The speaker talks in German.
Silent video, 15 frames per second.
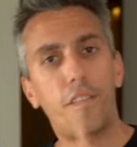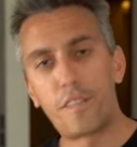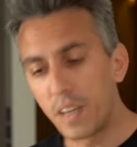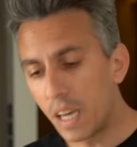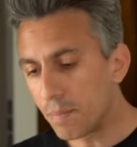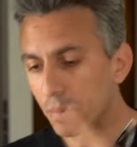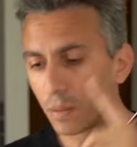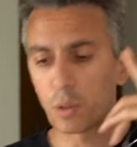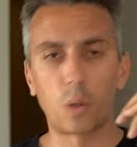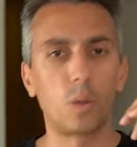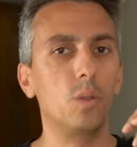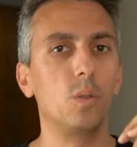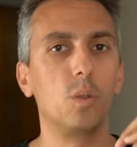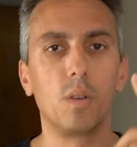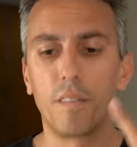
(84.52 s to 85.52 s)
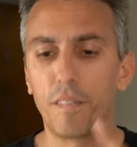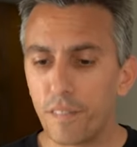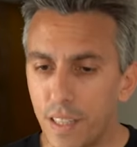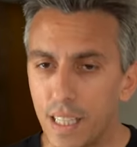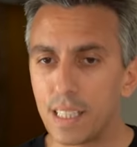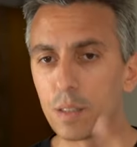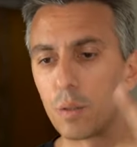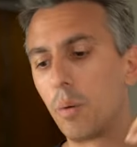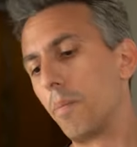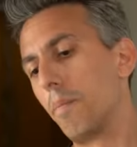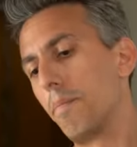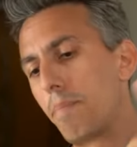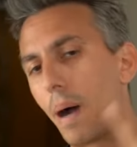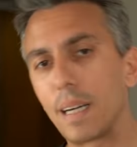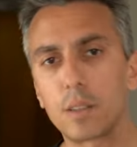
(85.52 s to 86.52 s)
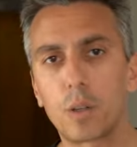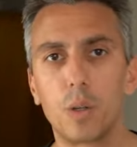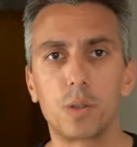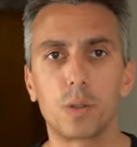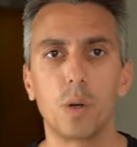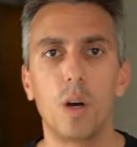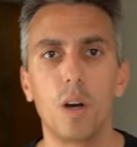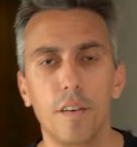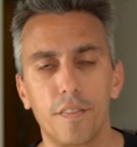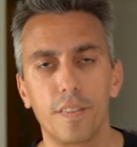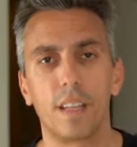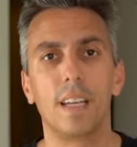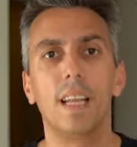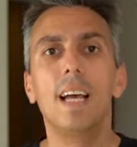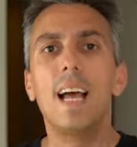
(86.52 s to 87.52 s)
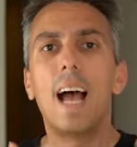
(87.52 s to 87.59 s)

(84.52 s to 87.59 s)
Firmengründung, Visum, Bankkonto eröffnen.